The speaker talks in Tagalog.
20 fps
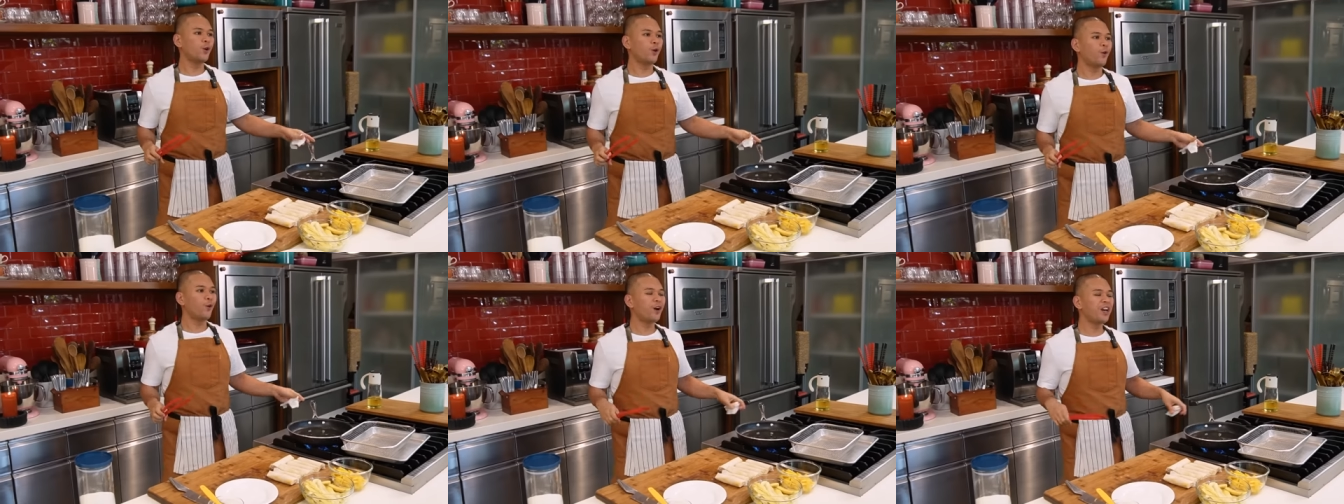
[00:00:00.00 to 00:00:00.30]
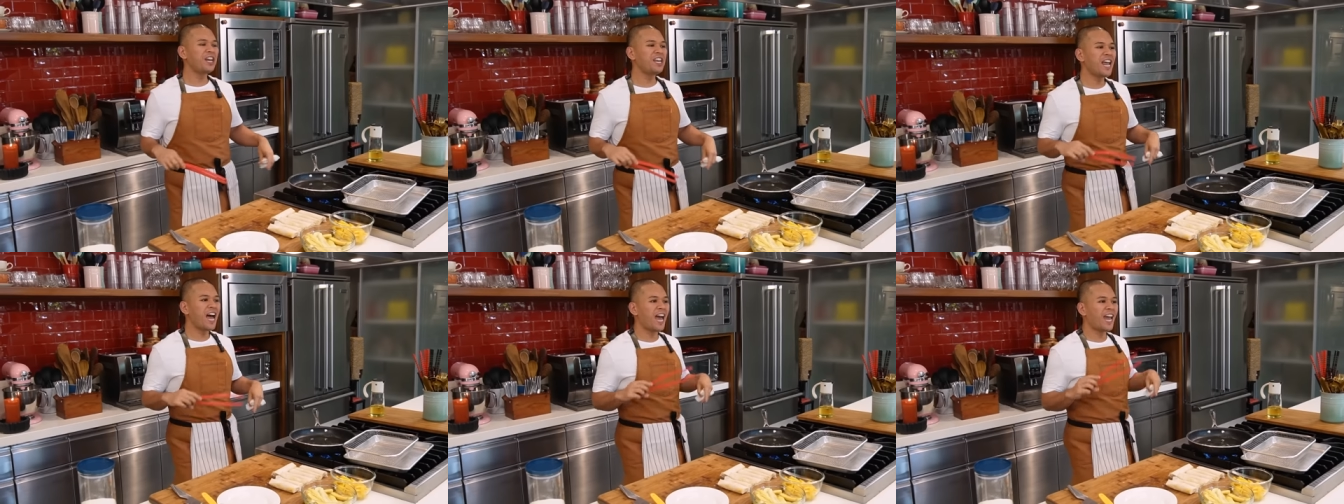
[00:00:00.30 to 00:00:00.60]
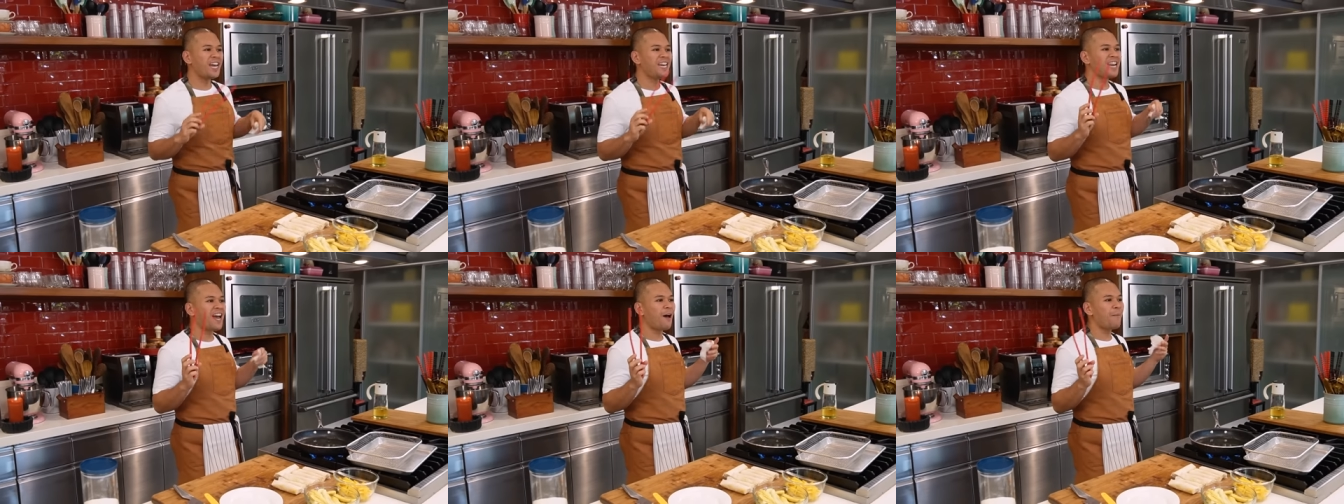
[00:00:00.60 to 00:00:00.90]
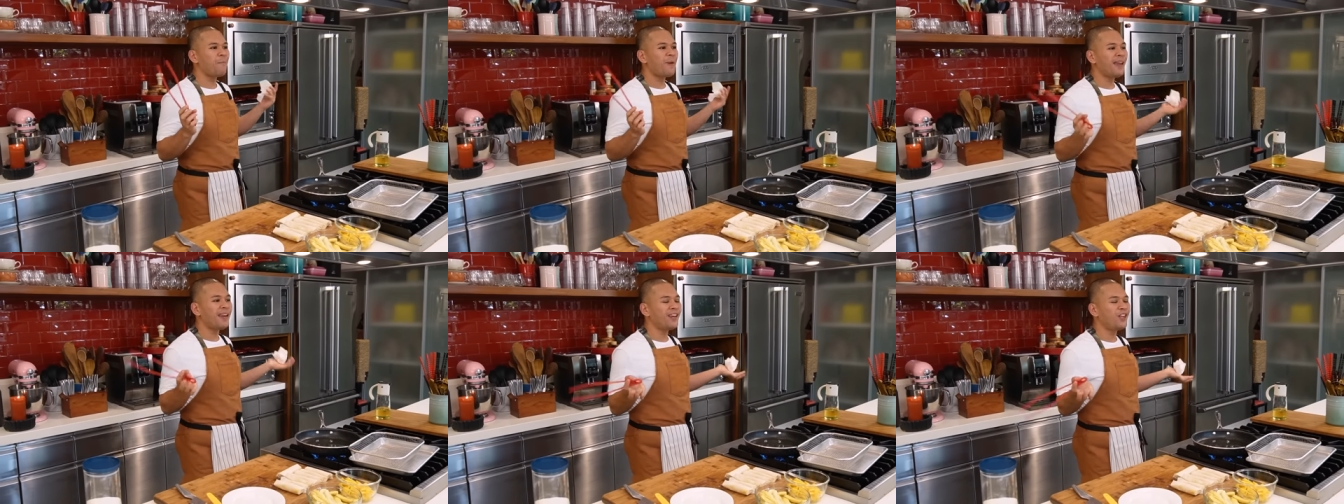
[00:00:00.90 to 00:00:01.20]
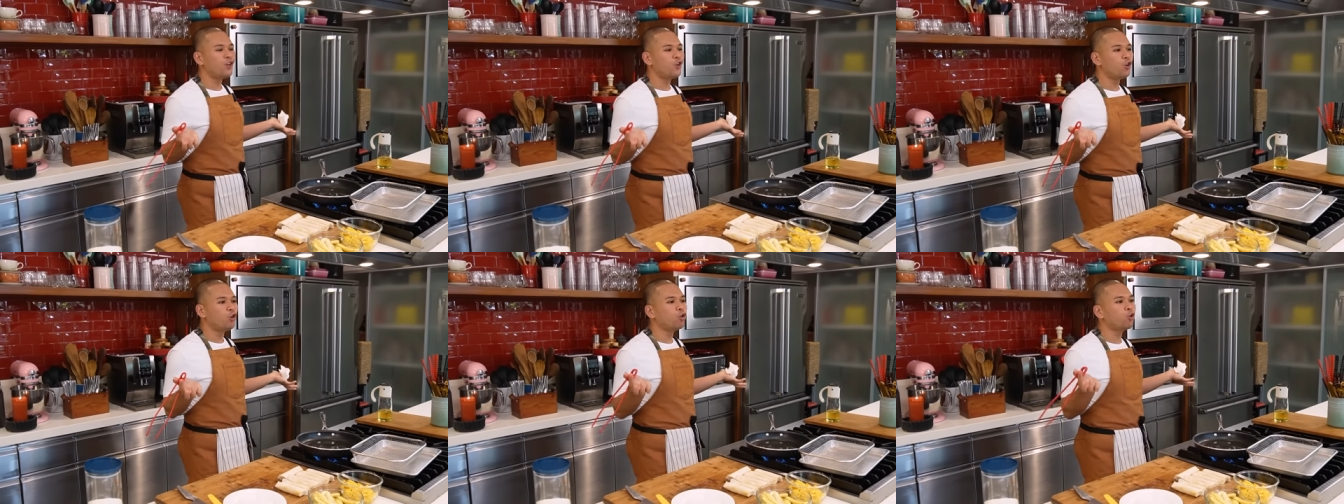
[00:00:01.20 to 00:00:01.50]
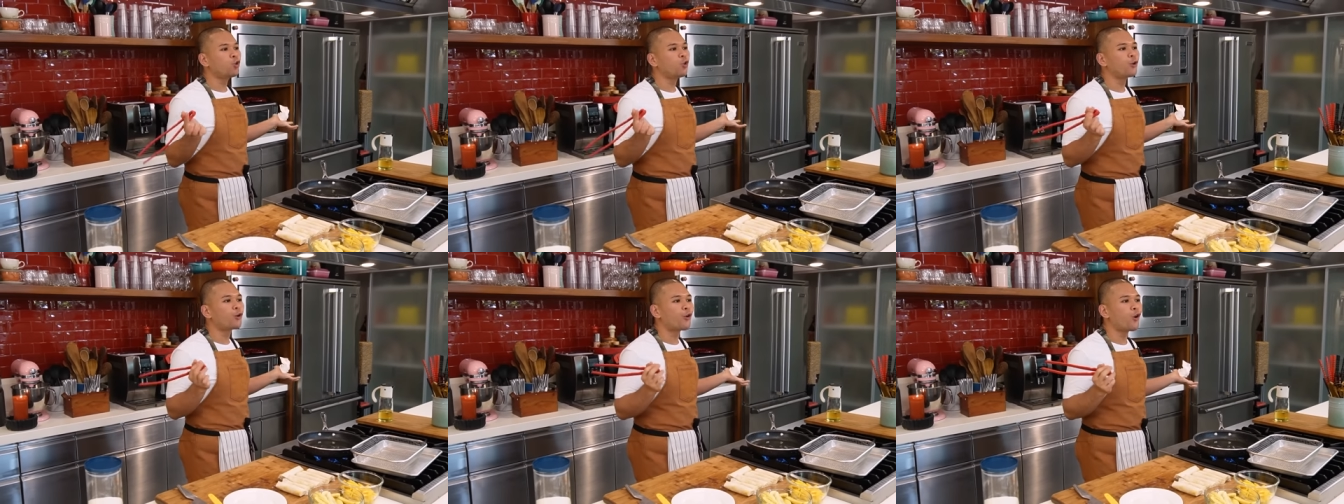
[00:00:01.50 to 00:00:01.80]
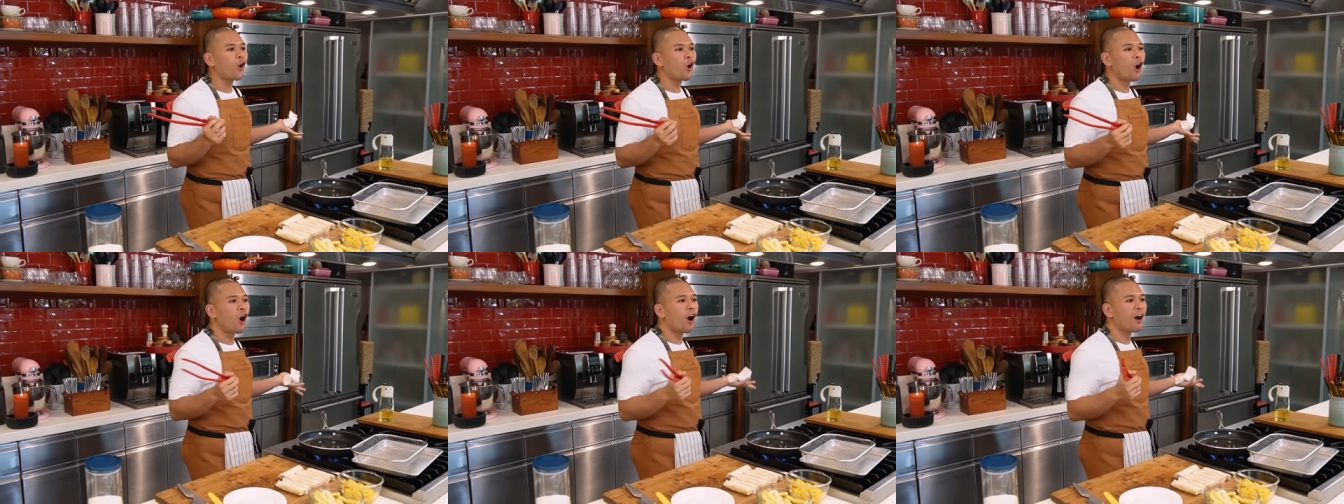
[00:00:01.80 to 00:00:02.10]
nung kinain namin yung
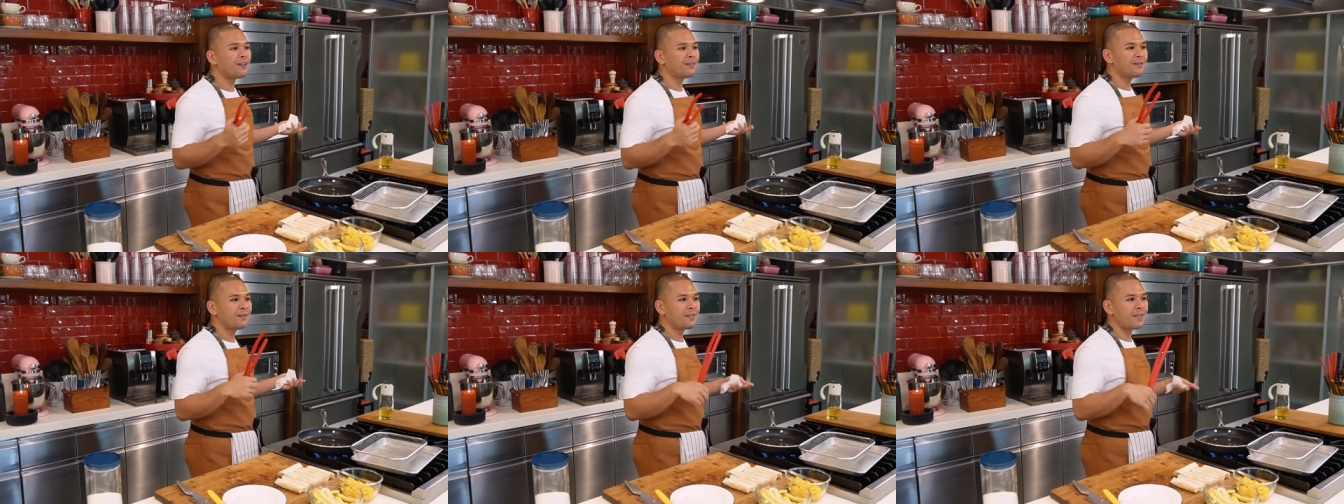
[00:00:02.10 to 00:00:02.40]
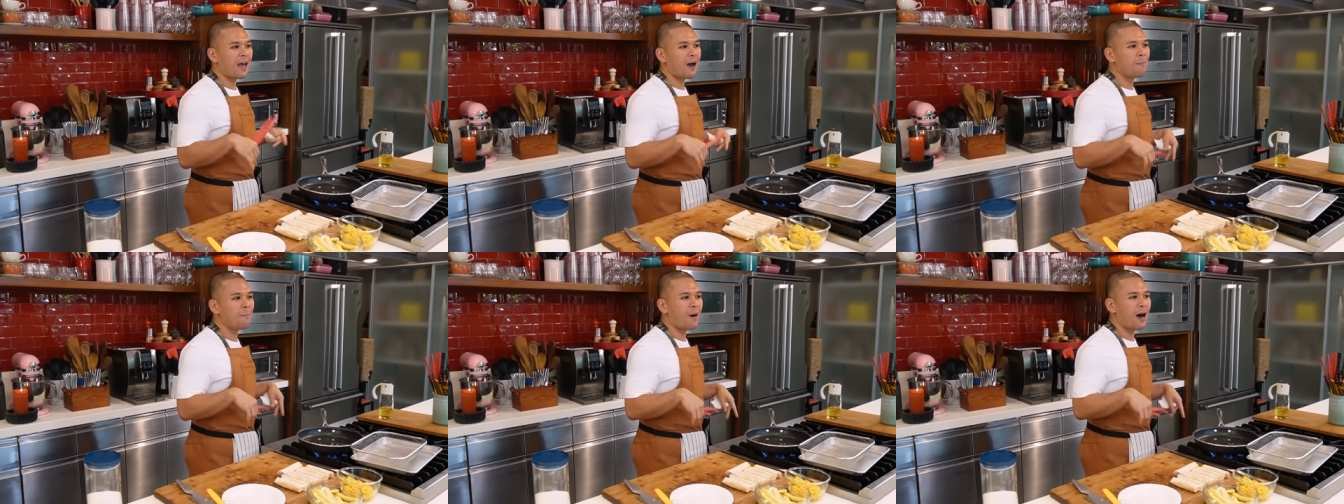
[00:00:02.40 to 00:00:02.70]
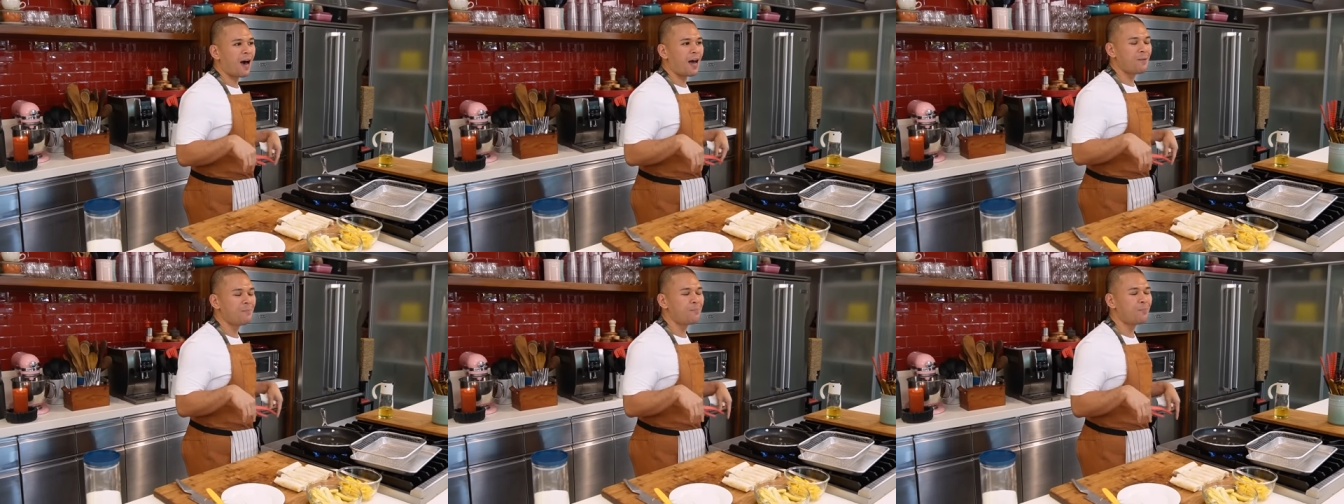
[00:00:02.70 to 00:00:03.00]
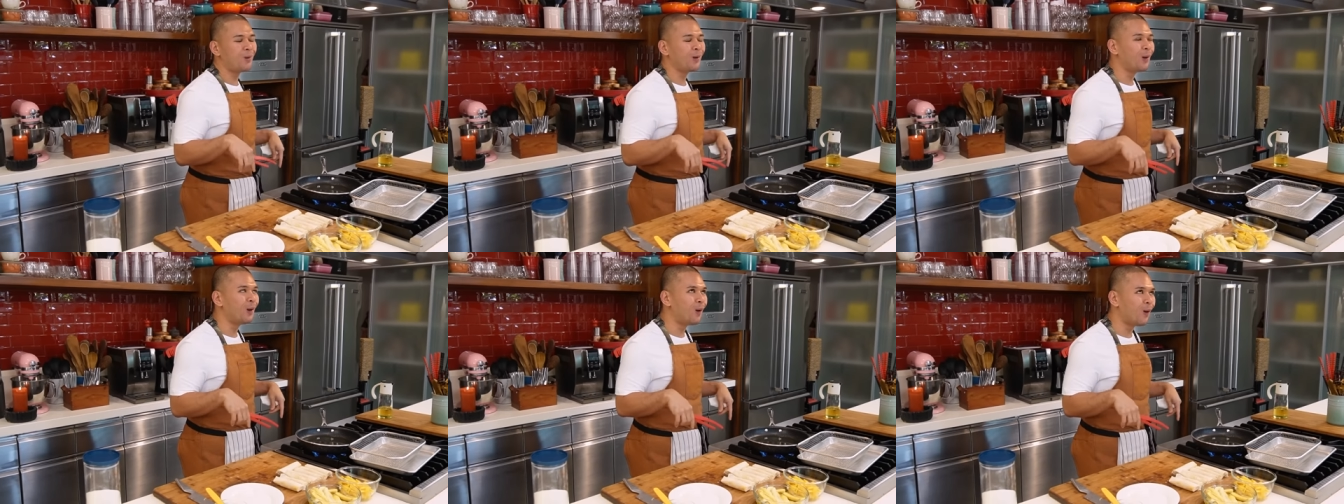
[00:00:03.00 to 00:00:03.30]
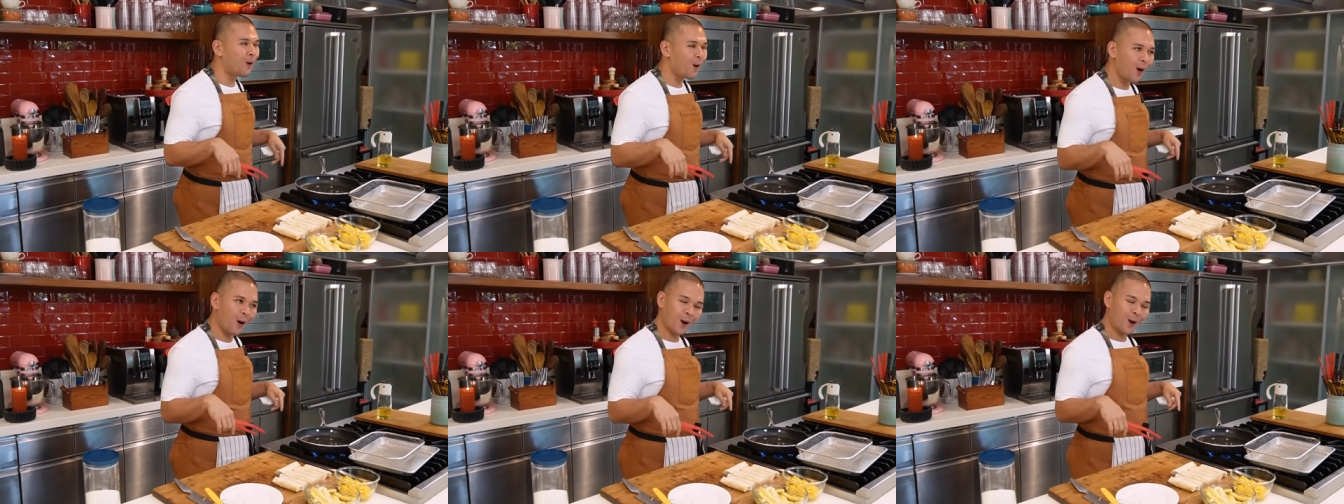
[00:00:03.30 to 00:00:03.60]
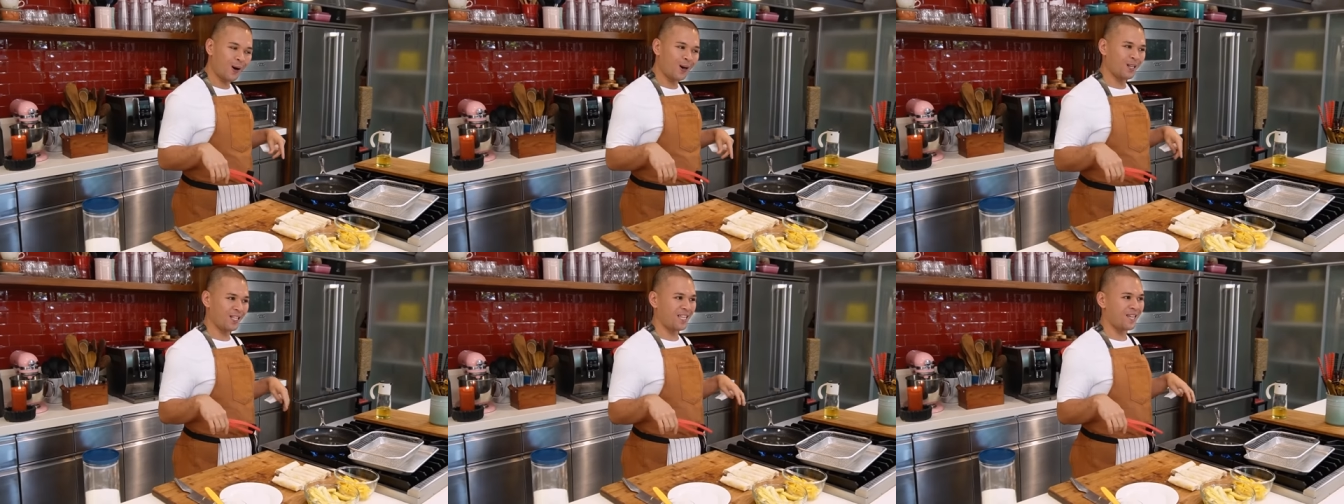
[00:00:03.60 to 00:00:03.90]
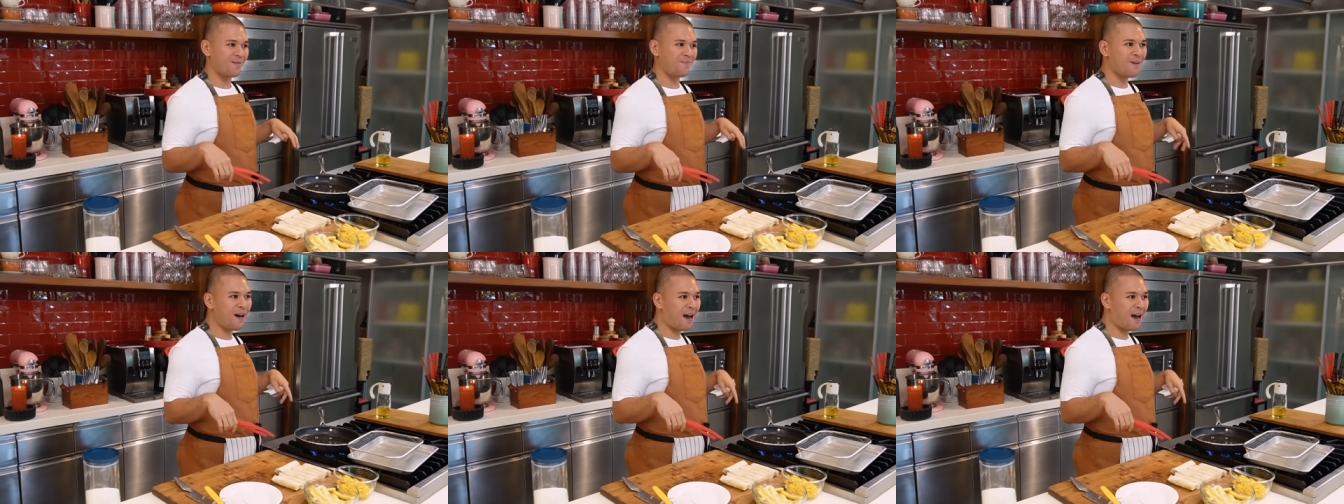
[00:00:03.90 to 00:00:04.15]
turon sa Amanpulo, oh, di